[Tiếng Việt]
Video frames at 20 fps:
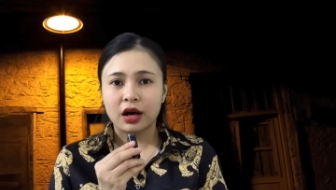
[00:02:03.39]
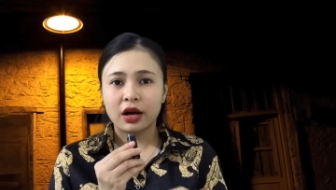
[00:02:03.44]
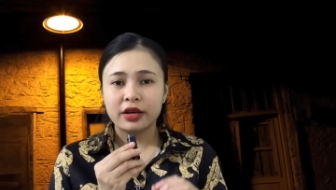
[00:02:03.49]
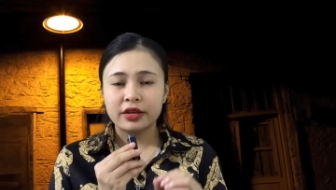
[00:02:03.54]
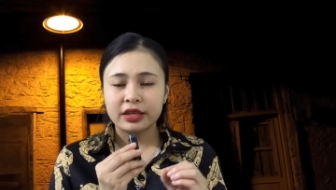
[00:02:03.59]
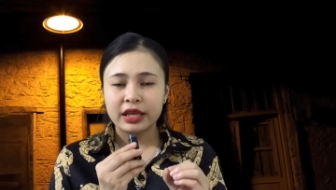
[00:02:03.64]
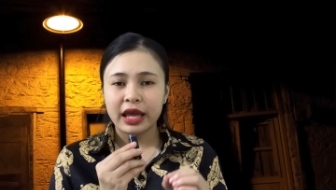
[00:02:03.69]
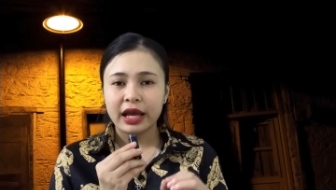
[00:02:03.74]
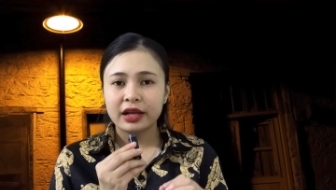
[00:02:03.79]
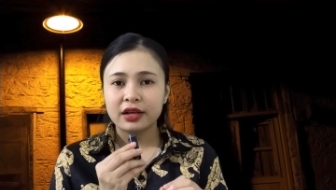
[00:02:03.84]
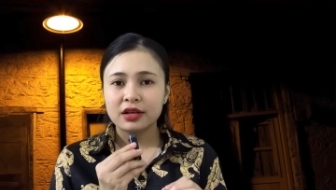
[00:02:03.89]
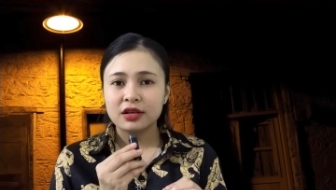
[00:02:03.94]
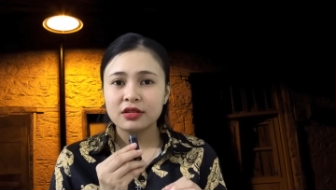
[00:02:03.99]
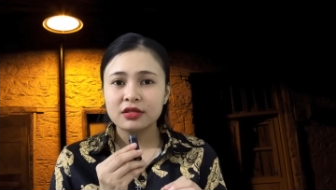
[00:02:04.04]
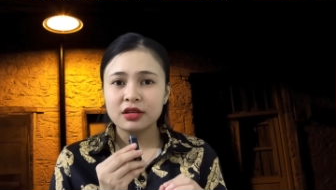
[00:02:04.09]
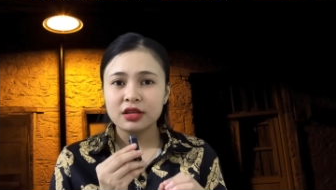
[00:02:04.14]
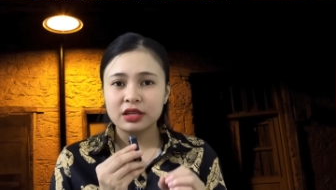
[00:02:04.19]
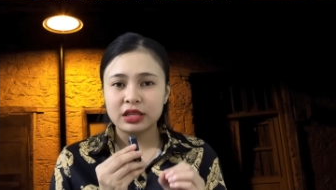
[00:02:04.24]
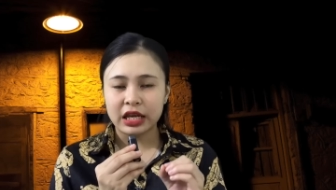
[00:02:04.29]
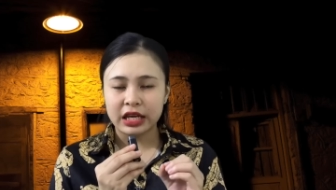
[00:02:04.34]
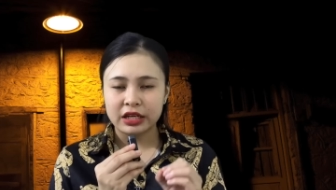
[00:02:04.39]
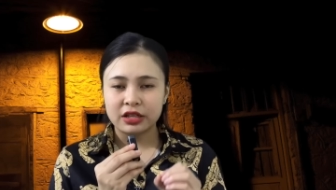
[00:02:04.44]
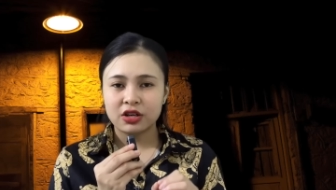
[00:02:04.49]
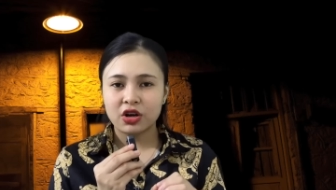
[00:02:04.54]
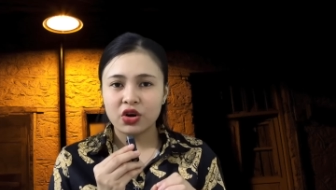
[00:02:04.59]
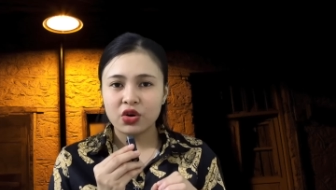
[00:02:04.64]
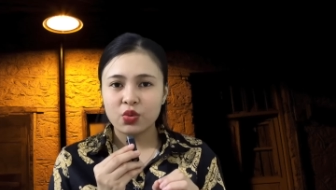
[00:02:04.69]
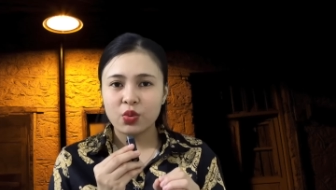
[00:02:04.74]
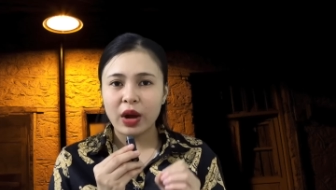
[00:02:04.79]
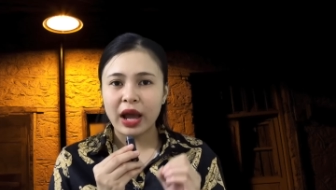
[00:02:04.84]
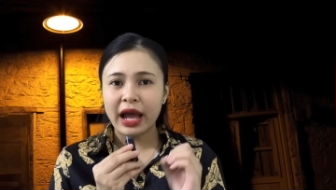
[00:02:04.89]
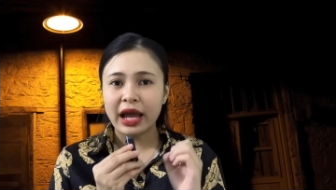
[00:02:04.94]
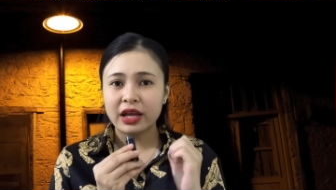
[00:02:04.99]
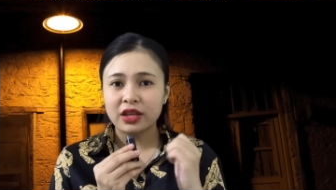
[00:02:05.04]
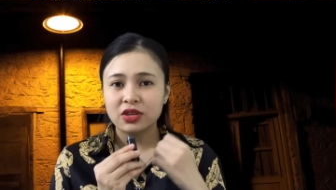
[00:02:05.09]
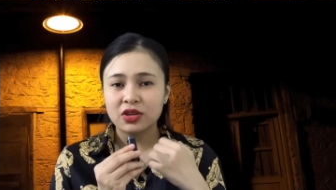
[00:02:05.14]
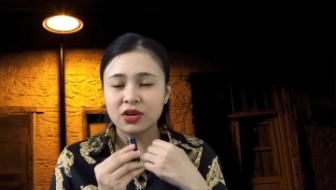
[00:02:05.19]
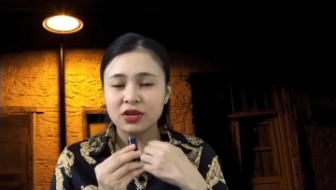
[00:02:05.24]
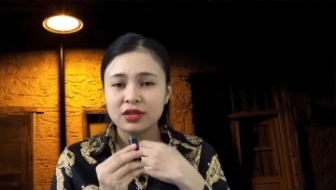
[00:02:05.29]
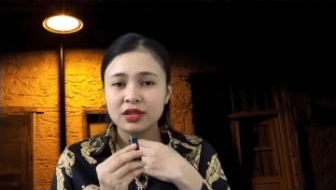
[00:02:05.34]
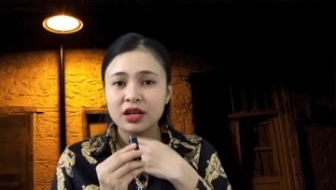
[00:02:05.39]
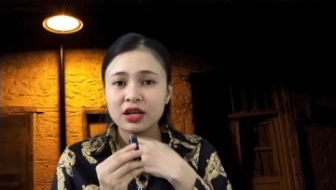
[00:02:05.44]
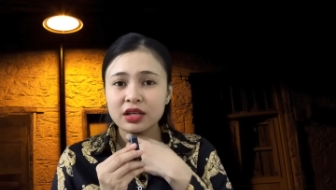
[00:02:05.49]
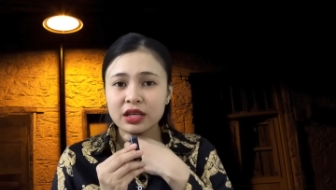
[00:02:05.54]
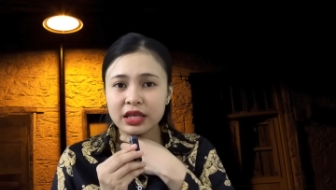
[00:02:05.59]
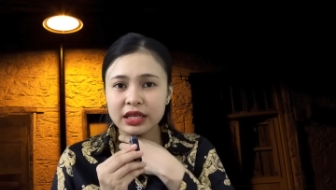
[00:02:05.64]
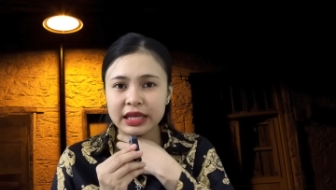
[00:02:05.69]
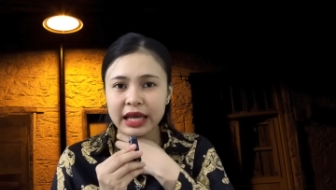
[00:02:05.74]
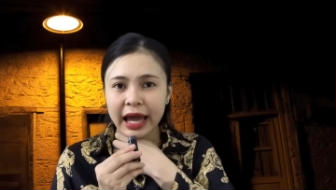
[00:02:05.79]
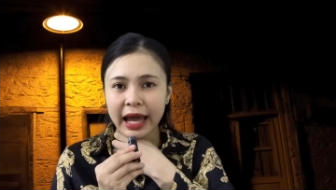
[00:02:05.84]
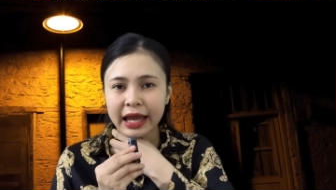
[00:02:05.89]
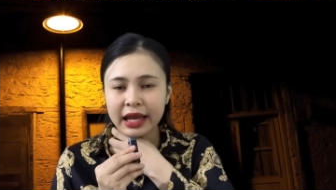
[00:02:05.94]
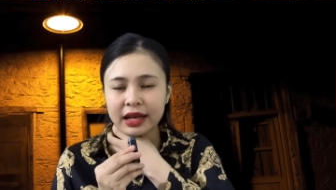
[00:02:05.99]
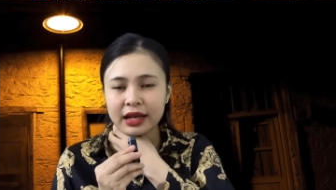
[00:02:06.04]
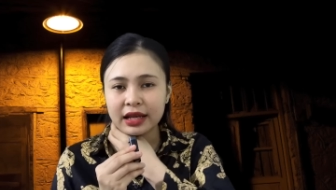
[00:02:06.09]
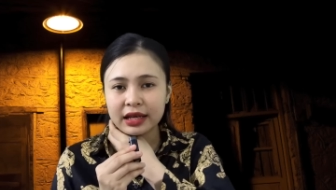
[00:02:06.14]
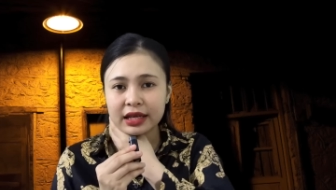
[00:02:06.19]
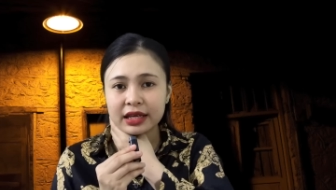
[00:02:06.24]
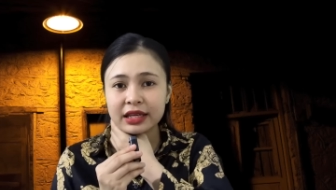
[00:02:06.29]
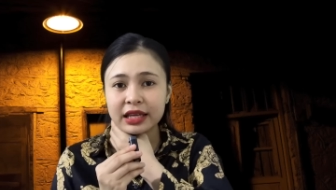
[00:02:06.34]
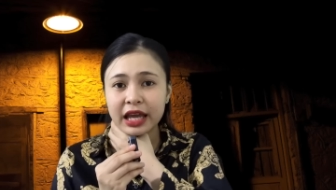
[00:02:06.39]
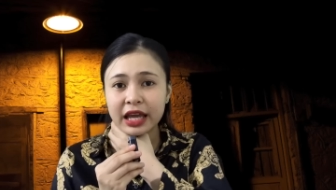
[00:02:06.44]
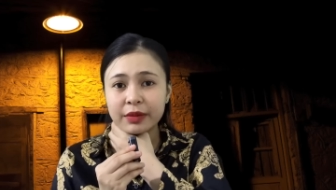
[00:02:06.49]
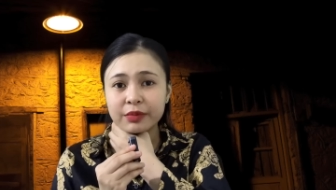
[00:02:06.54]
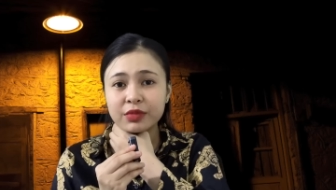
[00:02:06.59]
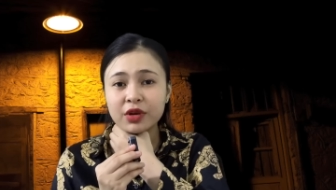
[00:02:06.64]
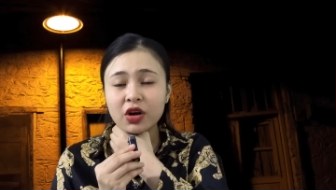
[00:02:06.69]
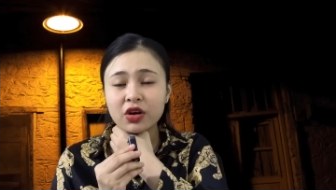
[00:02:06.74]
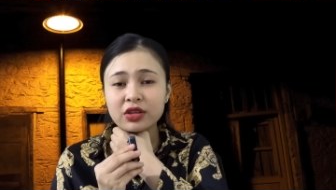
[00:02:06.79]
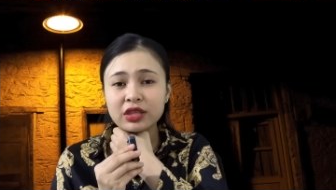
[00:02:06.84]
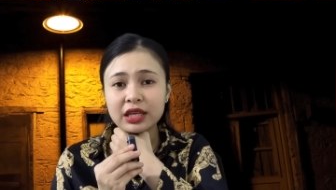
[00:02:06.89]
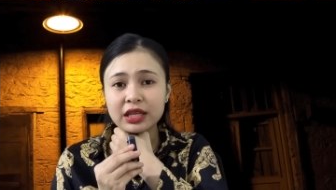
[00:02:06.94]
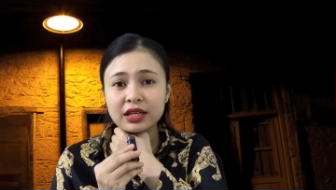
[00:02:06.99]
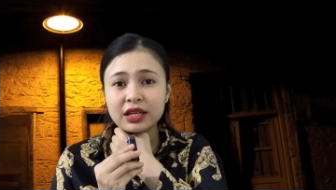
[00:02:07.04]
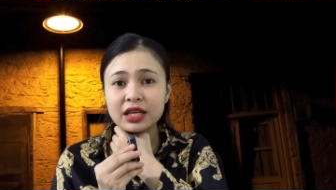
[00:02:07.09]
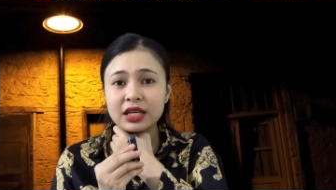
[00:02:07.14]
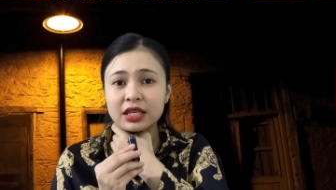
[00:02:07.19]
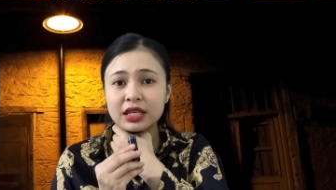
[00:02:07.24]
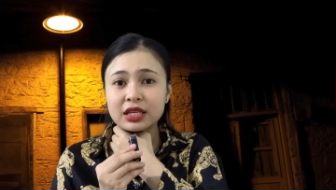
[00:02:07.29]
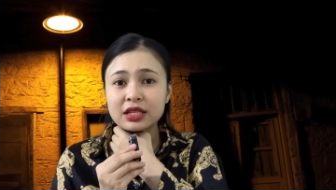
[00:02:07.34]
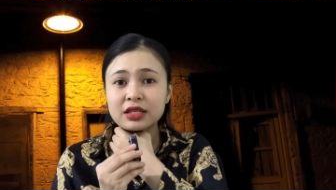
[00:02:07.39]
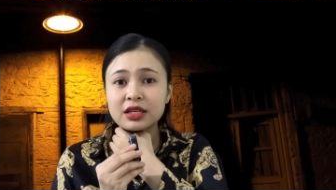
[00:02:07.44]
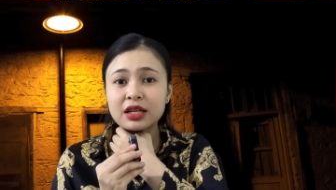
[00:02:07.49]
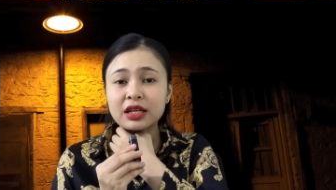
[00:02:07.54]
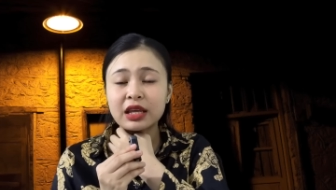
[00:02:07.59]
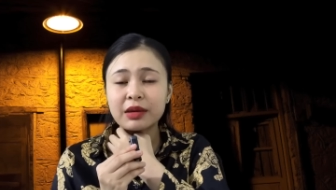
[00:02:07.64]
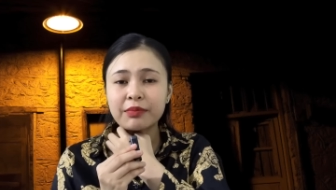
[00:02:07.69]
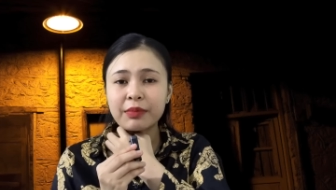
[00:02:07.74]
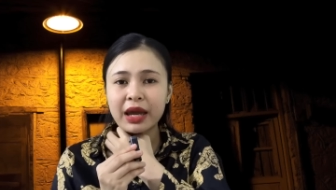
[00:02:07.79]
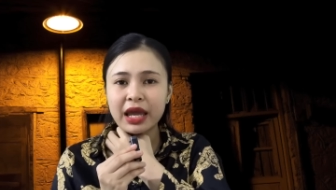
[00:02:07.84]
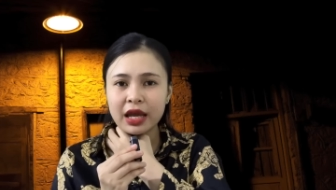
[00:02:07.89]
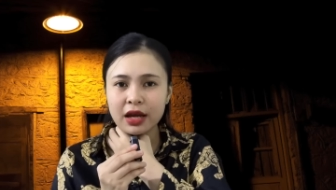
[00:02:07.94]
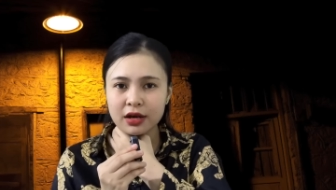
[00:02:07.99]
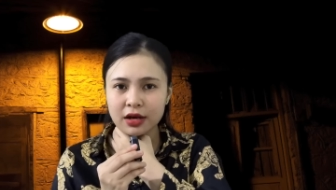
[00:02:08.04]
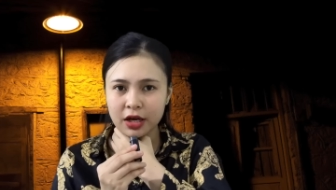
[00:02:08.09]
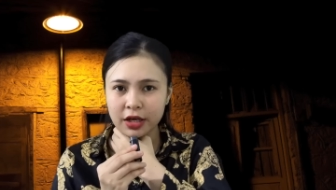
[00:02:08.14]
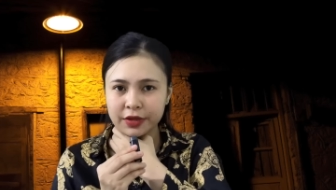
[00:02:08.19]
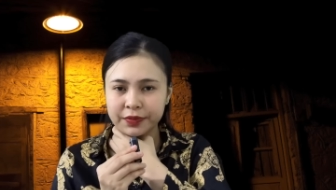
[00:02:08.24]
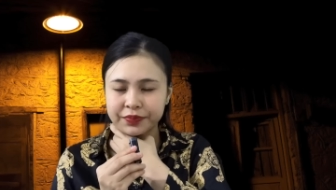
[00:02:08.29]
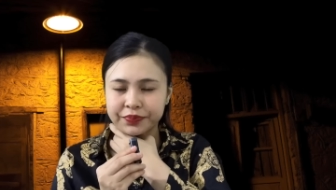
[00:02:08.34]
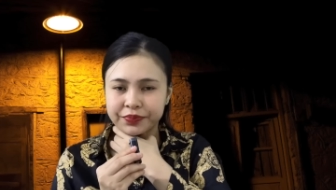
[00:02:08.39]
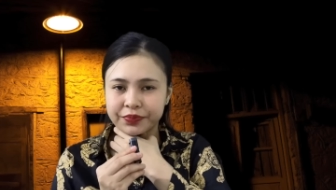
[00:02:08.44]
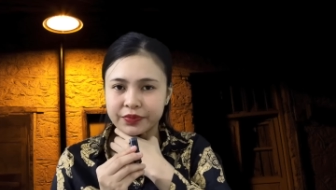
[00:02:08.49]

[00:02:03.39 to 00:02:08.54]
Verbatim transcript: Thời gian cứ như vậy trôi qua cho tới cái ngày là cái ngày hôm đó chị Ni chỉ sinh em bé rồi.